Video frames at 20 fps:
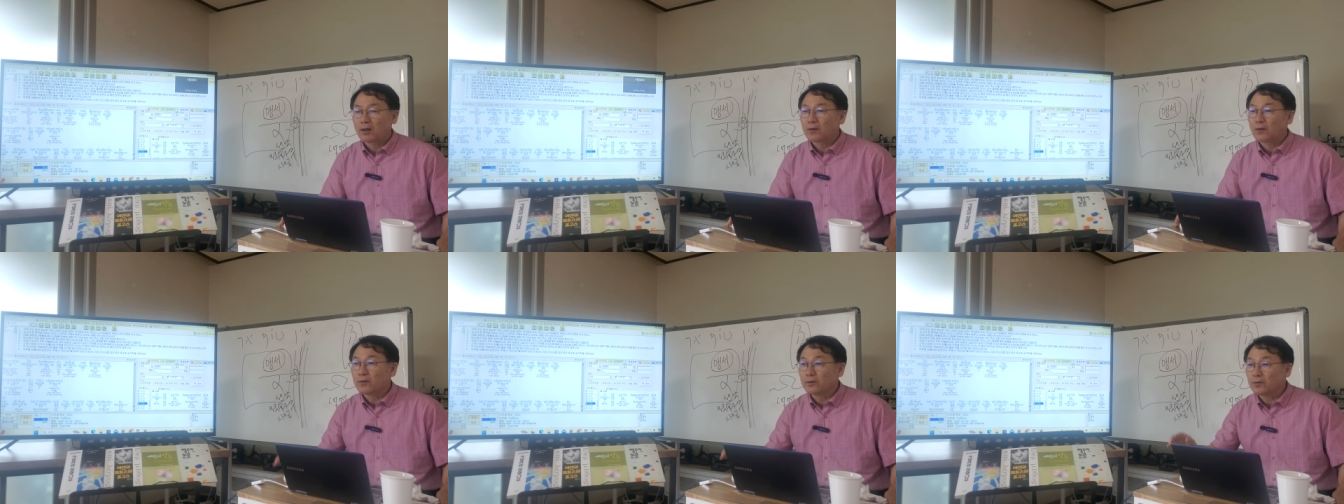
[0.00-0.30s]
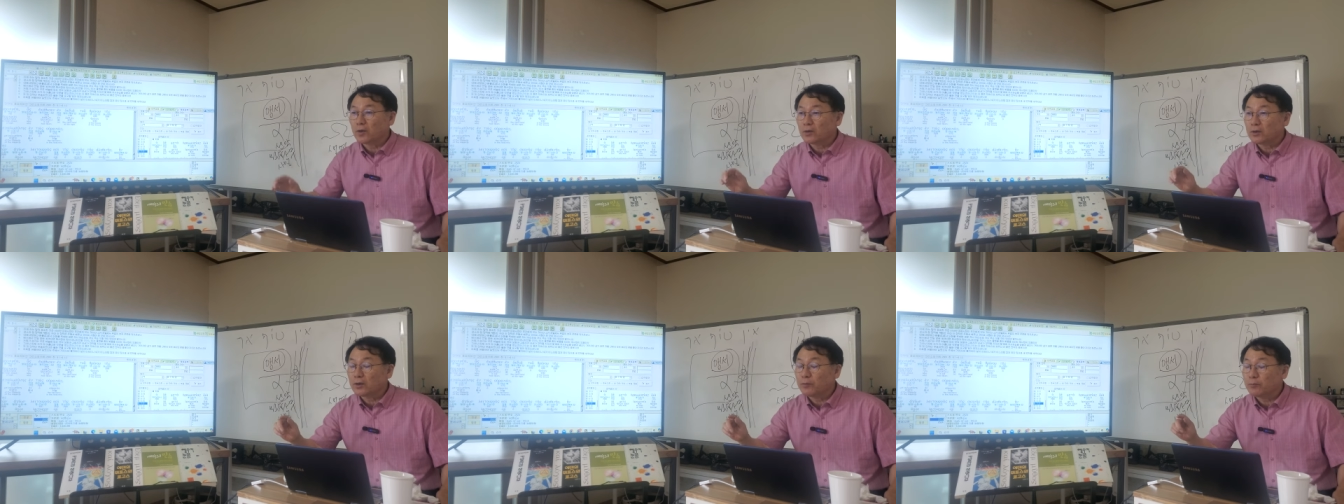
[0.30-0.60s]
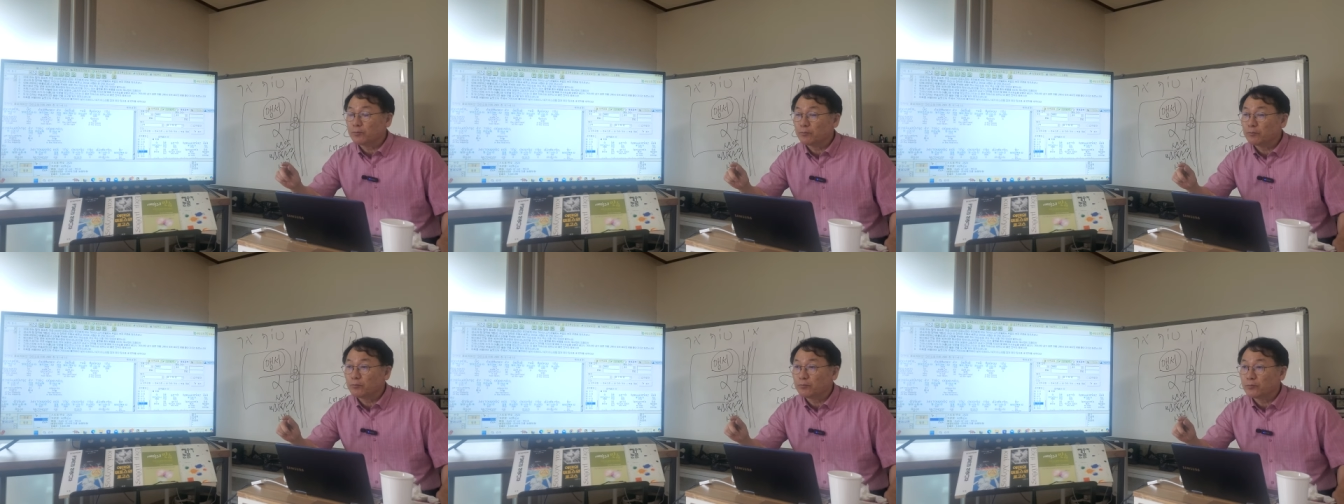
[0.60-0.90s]
거기
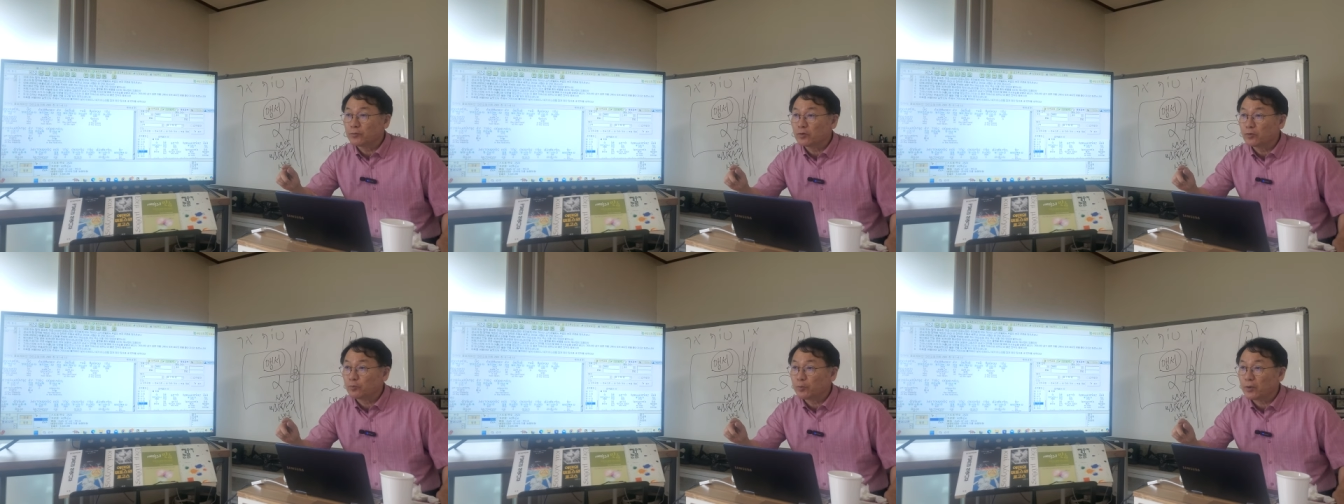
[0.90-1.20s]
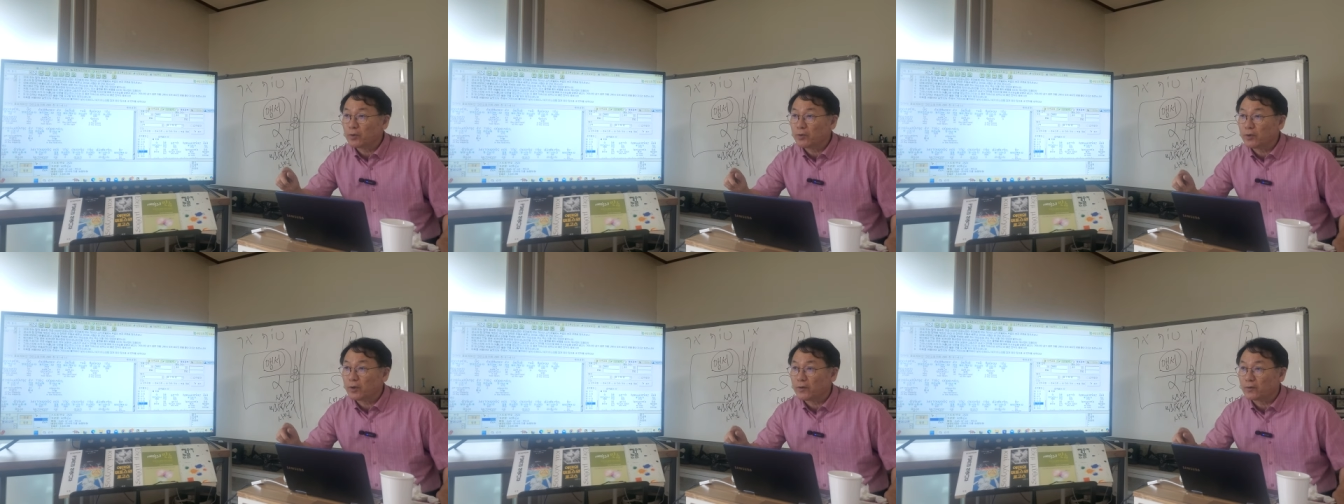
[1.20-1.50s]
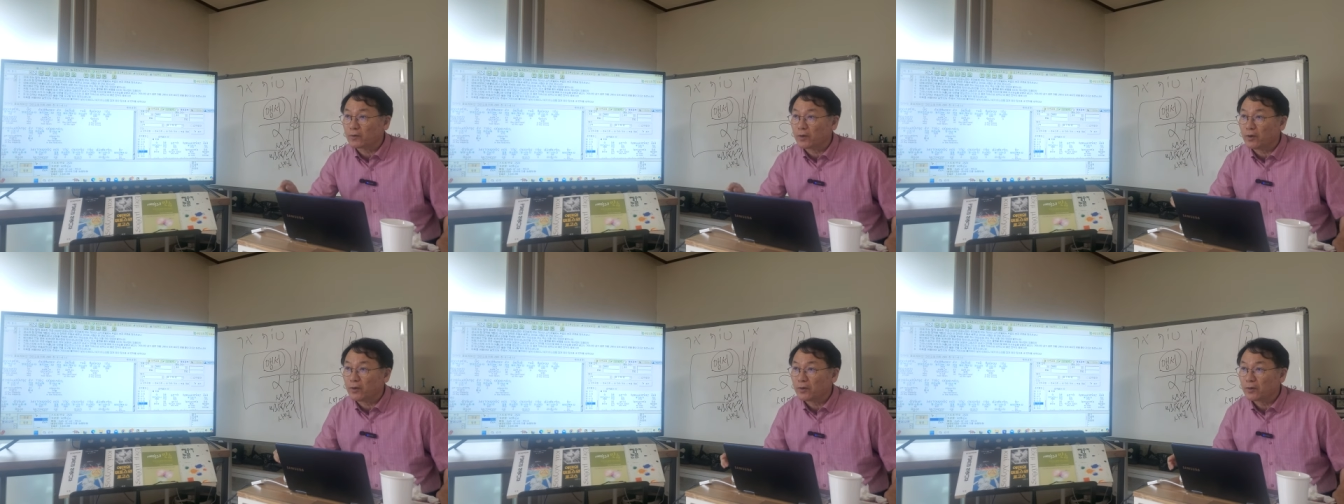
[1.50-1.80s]
성김으로 표현돼
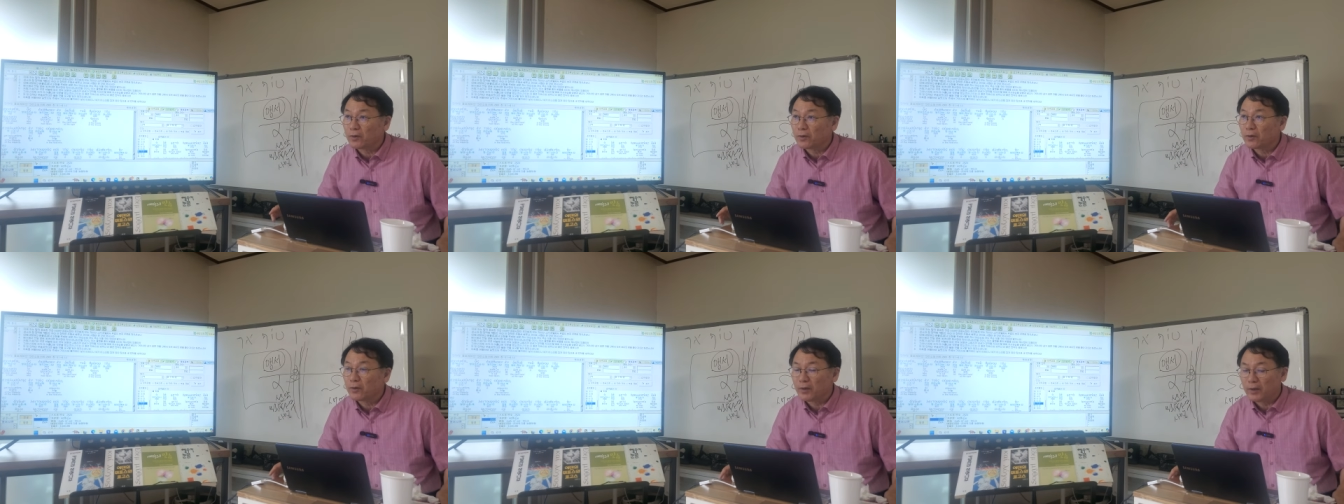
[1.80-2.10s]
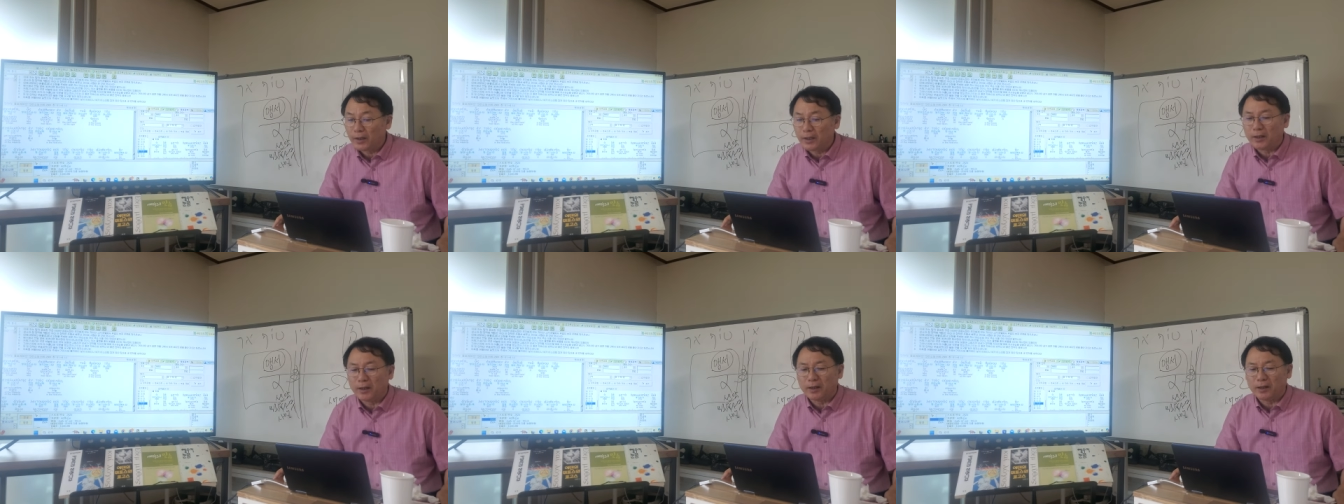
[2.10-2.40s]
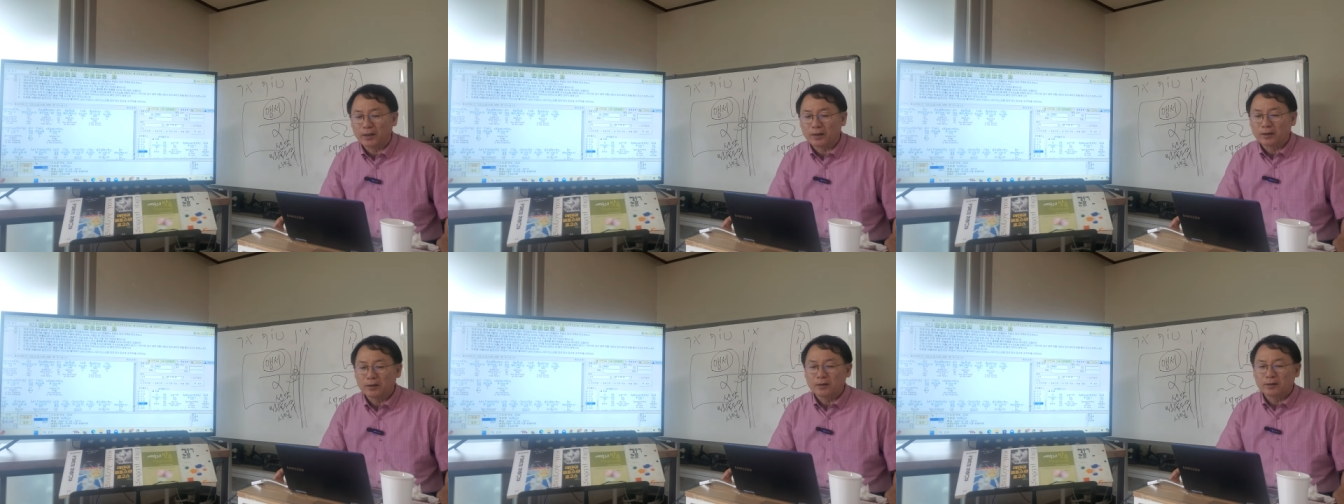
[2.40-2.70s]
있어요? 예. 네.